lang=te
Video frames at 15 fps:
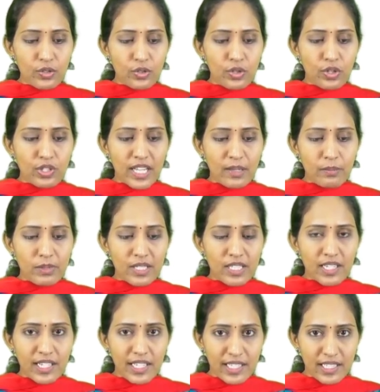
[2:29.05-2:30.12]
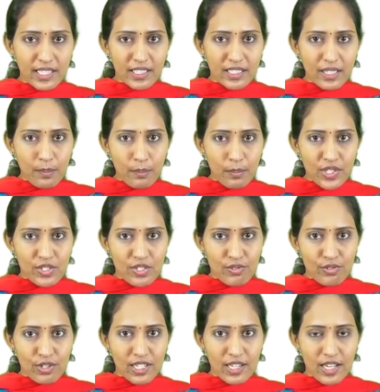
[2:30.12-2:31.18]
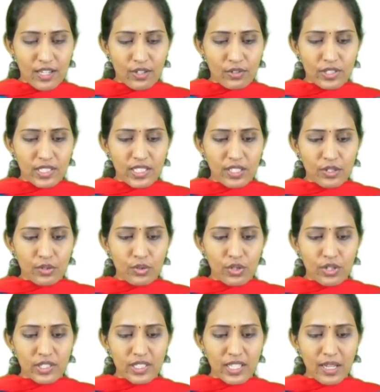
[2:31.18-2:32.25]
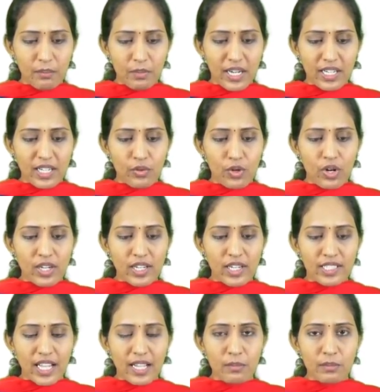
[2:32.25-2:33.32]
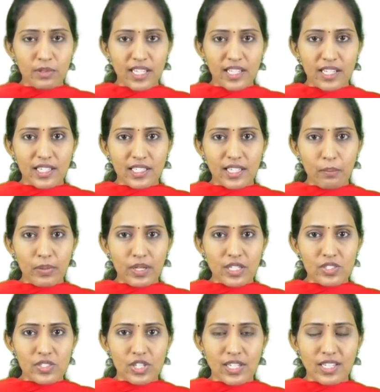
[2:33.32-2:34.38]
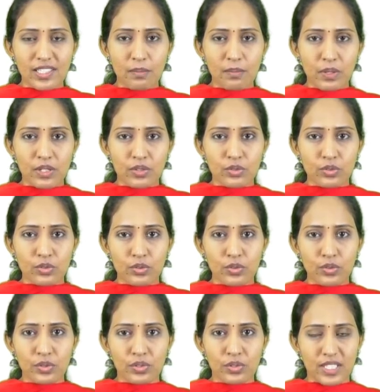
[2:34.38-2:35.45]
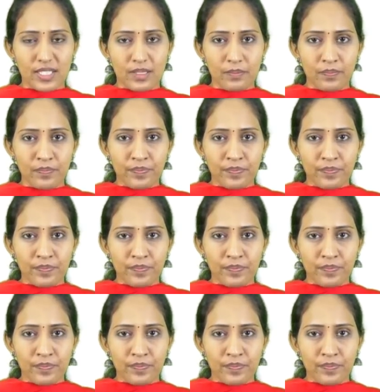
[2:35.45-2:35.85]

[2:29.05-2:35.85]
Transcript: ఇంకో టైం దగ్గర ఇక్కడ టెంపరేచర్ వేరేలాగా ఉంటుంది ఇంకొక టైం అంటే ఒక్కొక్క టైం దగ్గర టెంపరేచర్ అనేది పెరుగుతూ ఉంటుంది